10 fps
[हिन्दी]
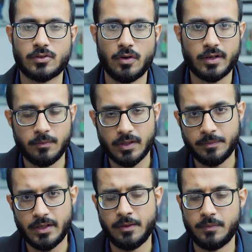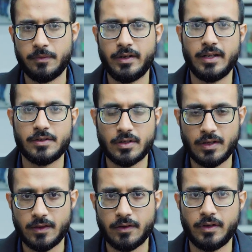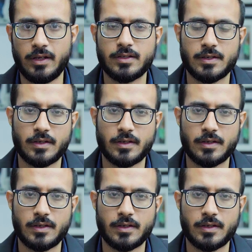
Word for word: स्ट्रॉन्ग इम्प्लीमेंटेशन की तरफ नहीं जा